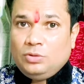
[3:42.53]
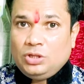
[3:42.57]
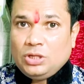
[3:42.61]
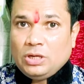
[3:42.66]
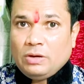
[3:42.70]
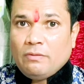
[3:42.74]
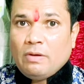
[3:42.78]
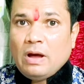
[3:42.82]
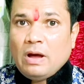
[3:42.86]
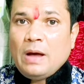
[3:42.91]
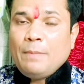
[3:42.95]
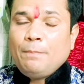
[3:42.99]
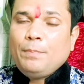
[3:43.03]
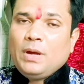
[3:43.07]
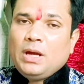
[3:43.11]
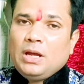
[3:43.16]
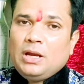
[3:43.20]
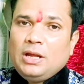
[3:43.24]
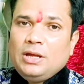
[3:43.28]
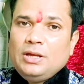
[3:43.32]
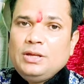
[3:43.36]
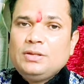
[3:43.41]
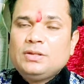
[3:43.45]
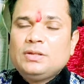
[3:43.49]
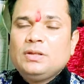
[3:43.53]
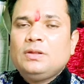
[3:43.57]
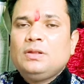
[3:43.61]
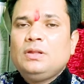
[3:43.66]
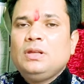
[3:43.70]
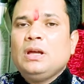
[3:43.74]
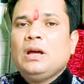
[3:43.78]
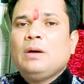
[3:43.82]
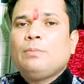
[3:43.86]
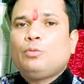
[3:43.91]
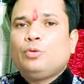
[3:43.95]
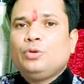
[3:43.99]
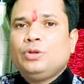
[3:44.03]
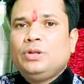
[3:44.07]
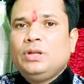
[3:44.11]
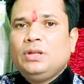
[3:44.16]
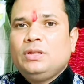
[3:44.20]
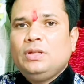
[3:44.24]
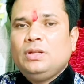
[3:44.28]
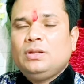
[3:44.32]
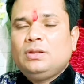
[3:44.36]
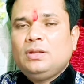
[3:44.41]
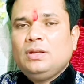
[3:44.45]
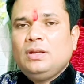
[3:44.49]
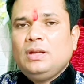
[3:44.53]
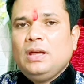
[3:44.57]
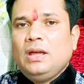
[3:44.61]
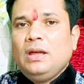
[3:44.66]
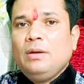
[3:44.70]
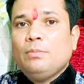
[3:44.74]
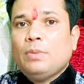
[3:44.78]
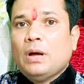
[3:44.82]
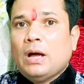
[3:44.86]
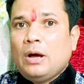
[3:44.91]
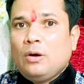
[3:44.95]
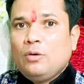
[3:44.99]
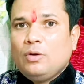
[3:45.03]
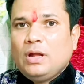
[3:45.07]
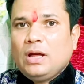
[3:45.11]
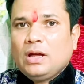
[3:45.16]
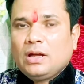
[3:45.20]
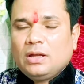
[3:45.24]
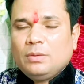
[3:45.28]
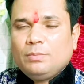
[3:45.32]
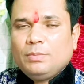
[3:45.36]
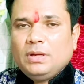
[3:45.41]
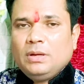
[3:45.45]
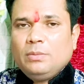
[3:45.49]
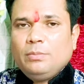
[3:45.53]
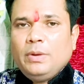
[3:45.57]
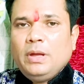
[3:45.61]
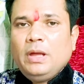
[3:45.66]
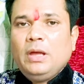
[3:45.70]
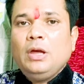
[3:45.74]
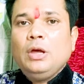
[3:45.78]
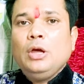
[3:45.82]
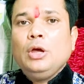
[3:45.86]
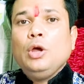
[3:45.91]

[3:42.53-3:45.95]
जवाब पहले ही सिद्धियां आपको दे देती हैं भाव लाके मन में